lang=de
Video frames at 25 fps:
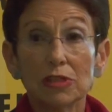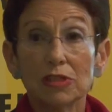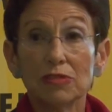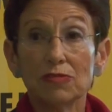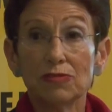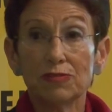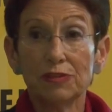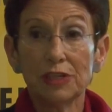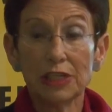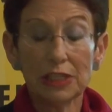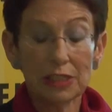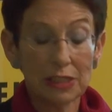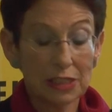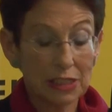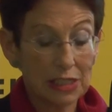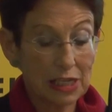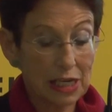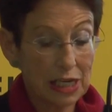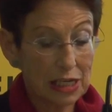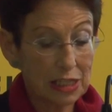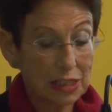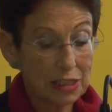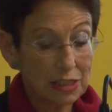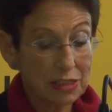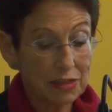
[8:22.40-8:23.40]
in vielen
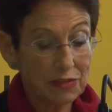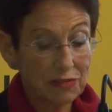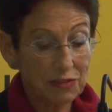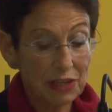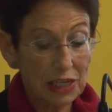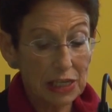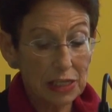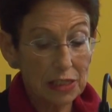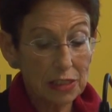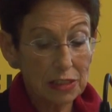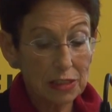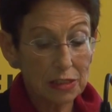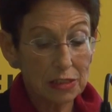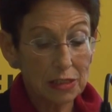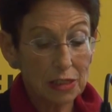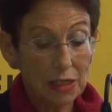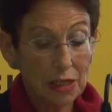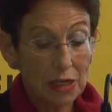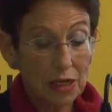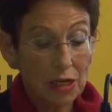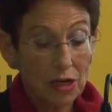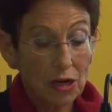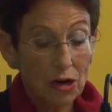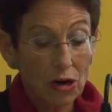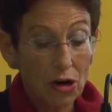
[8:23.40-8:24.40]
Teilen der Welt
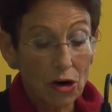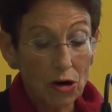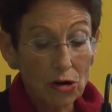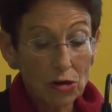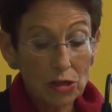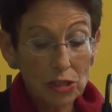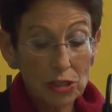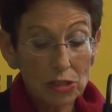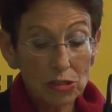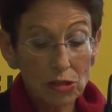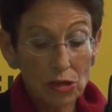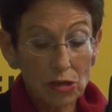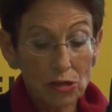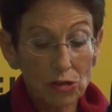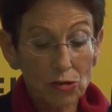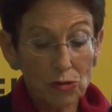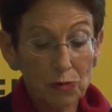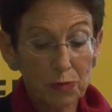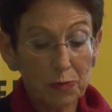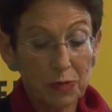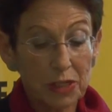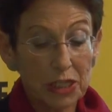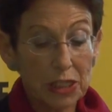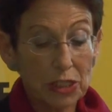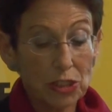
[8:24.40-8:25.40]
auch in der
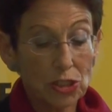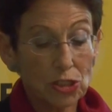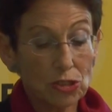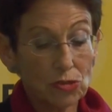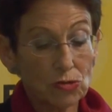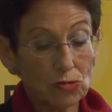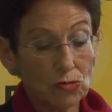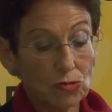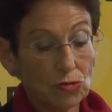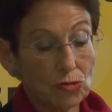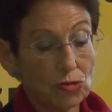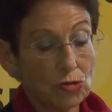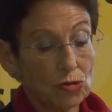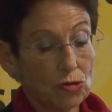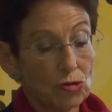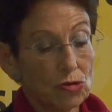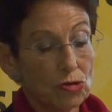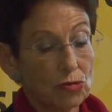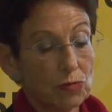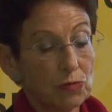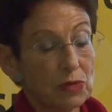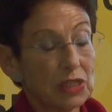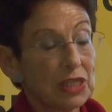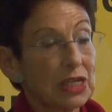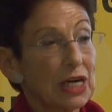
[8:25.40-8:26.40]
Europäischen
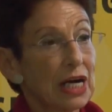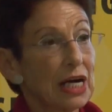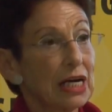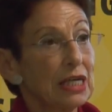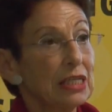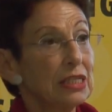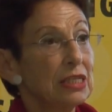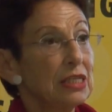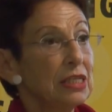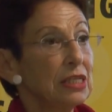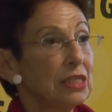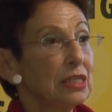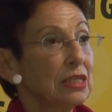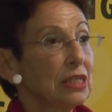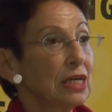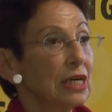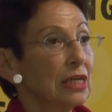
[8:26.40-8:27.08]
Union mit allen ihren